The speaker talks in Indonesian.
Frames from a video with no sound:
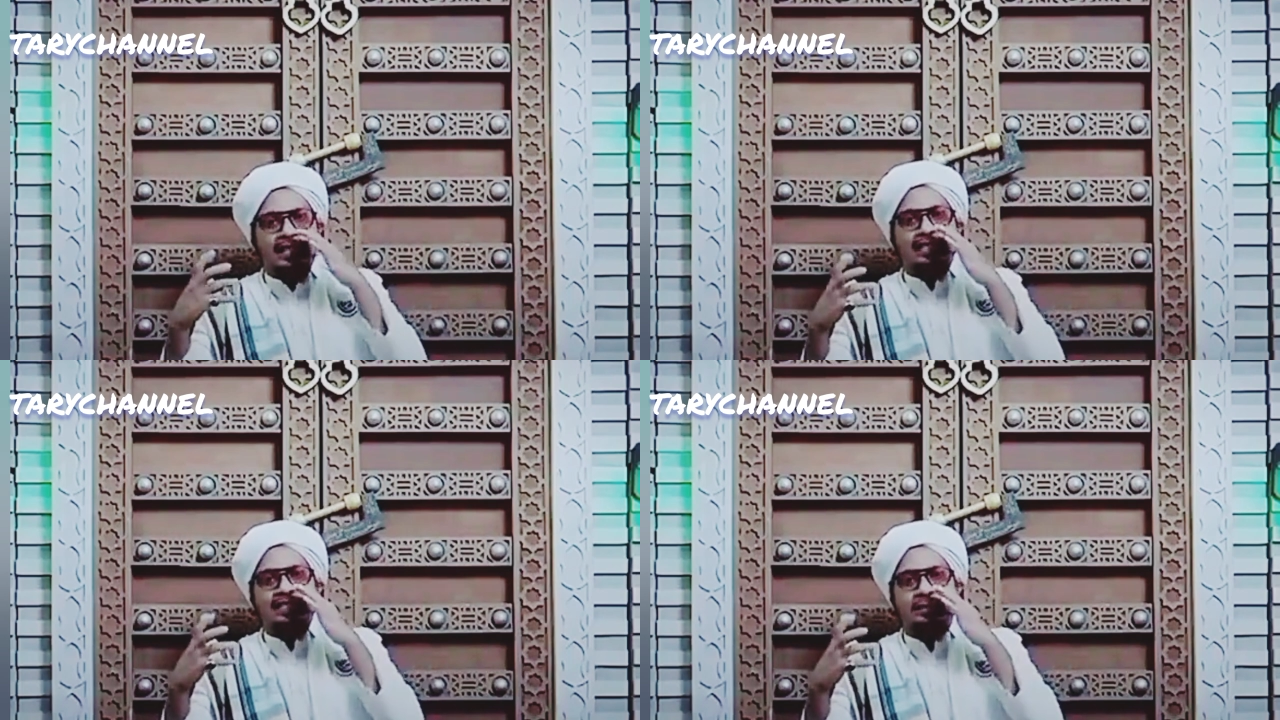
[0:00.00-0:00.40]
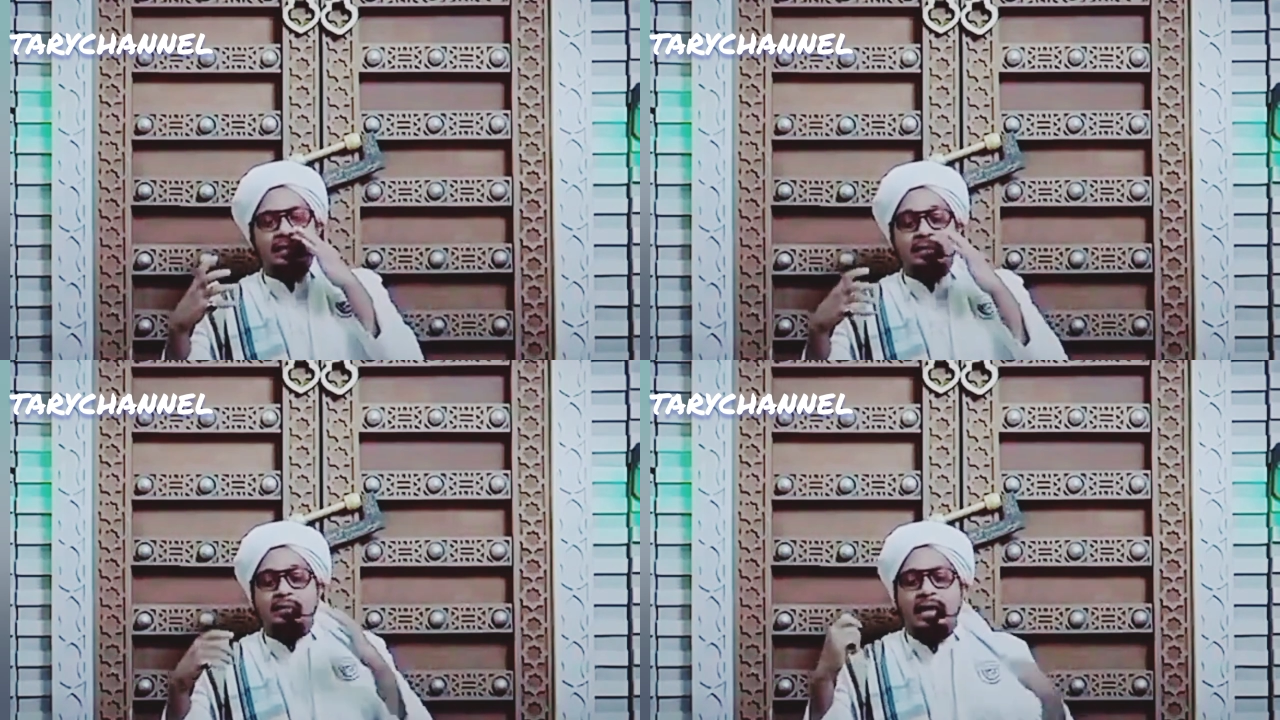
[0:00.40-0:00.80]
itu kasar
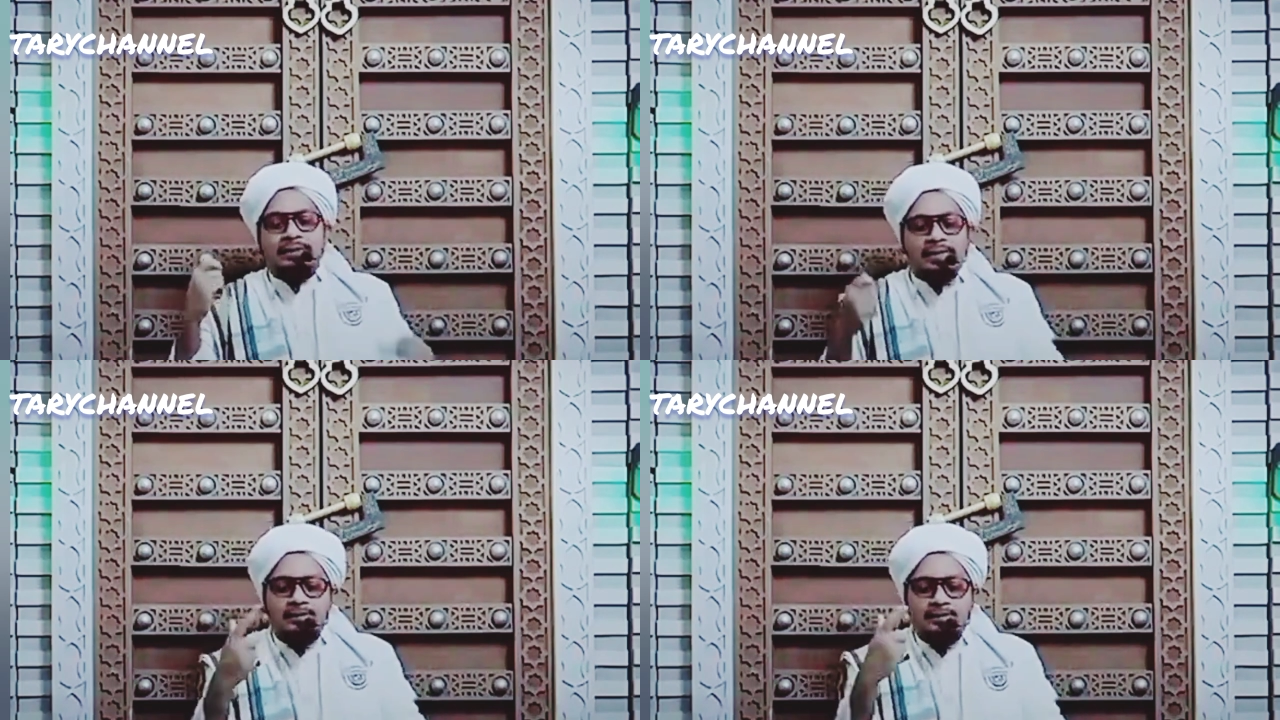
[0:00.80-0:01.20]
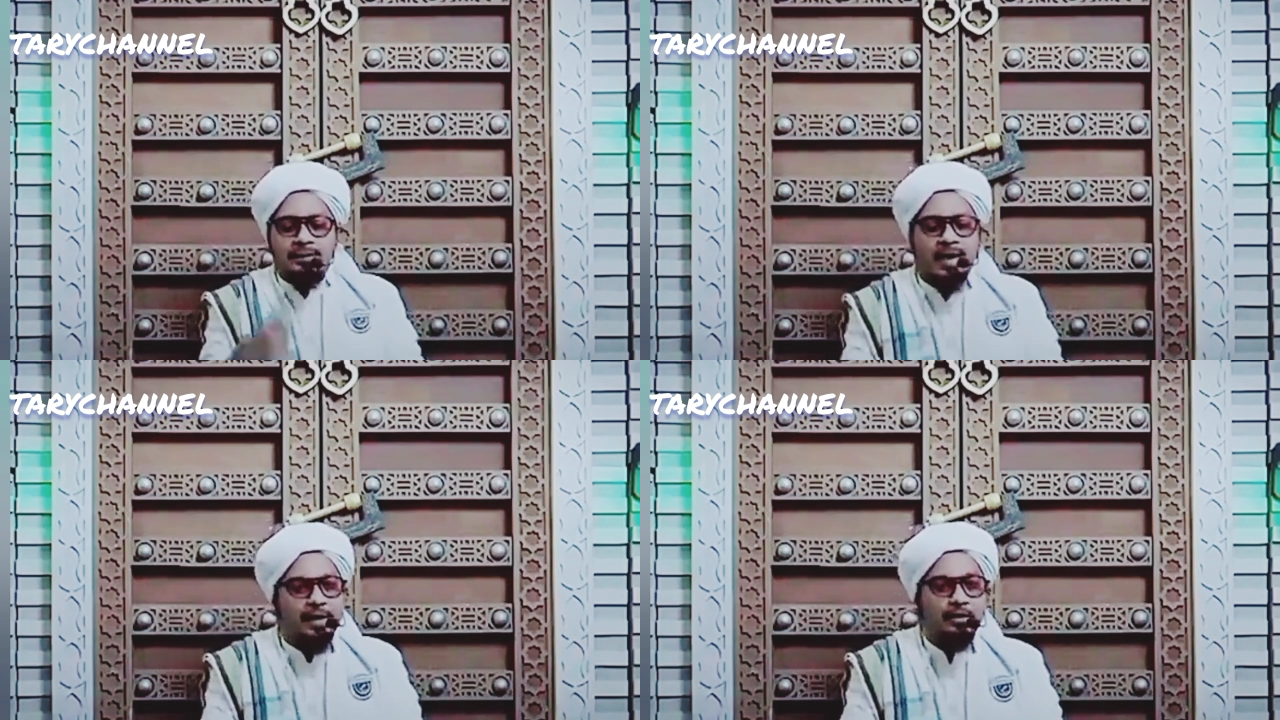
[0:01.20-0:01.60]
sama kita baca
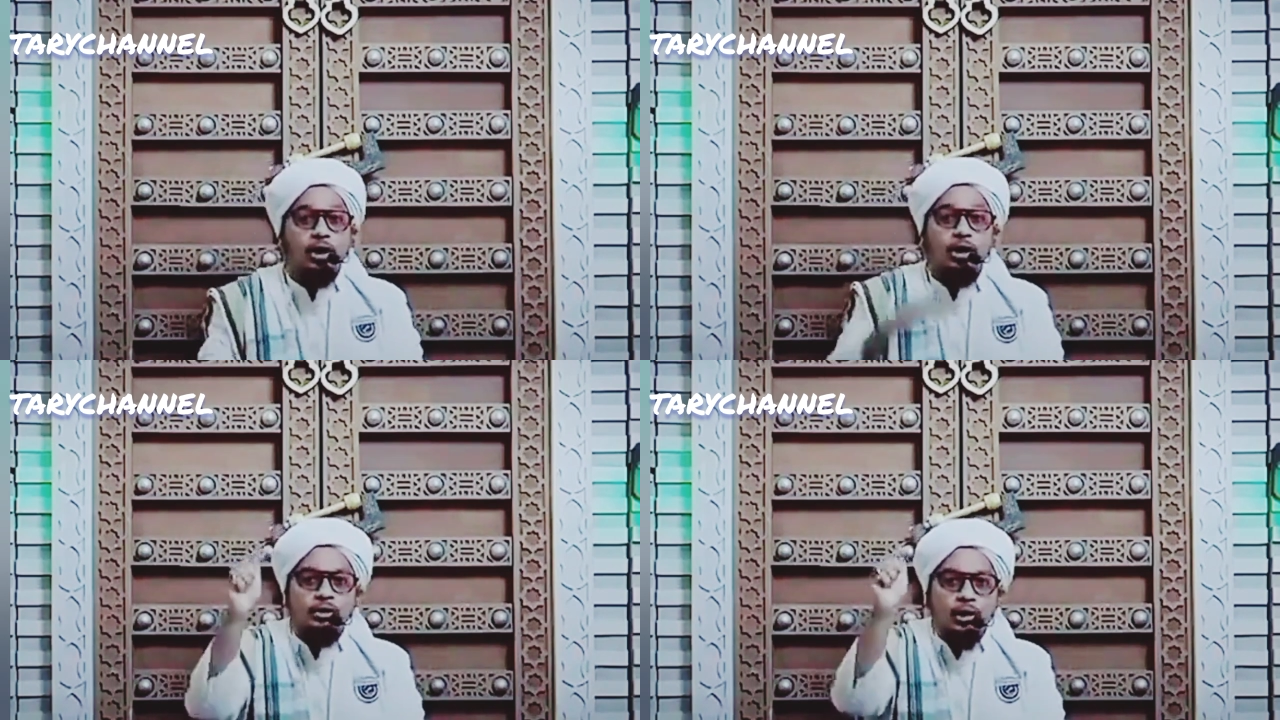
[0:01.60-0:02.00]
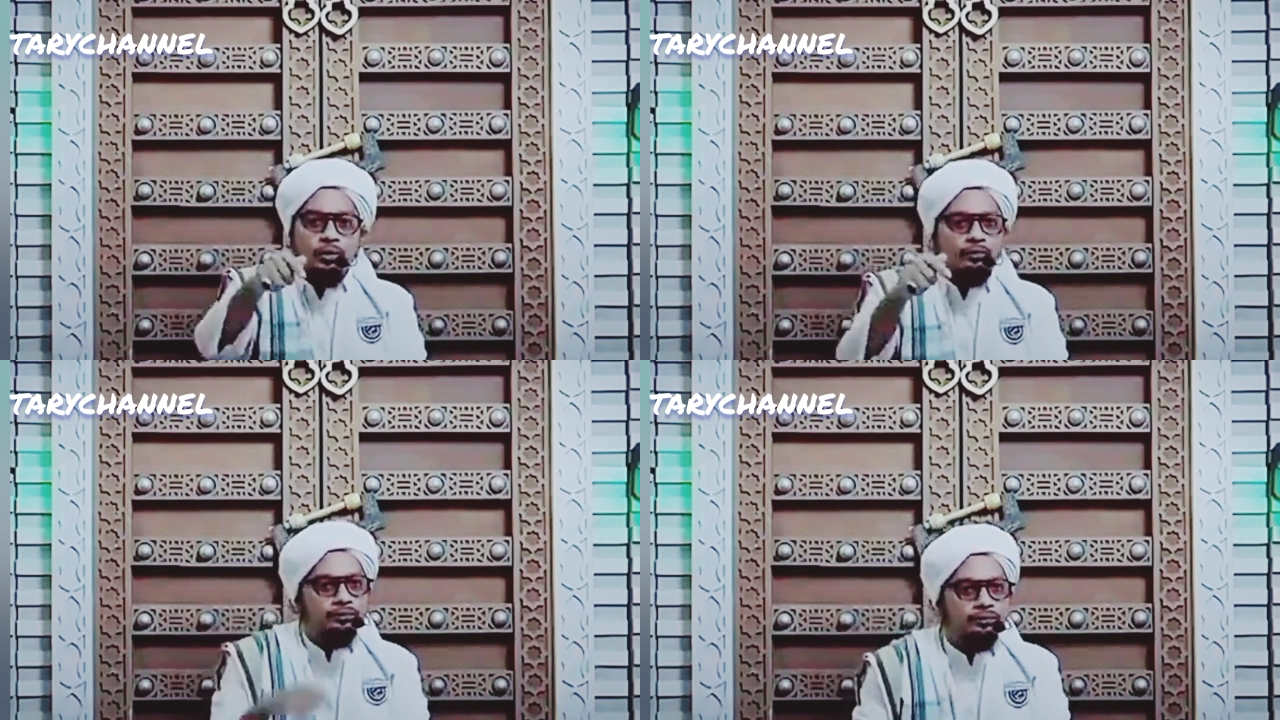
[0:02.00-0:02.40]
bismillah
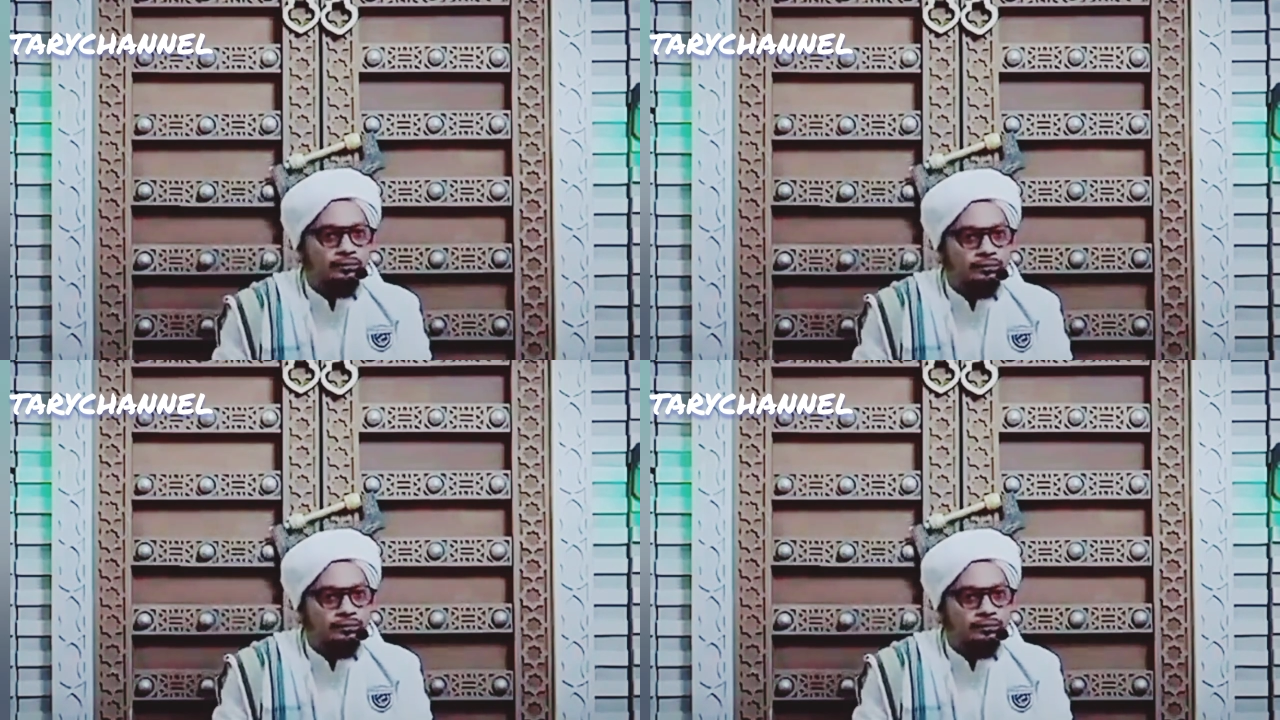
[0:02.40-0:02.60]
nunduk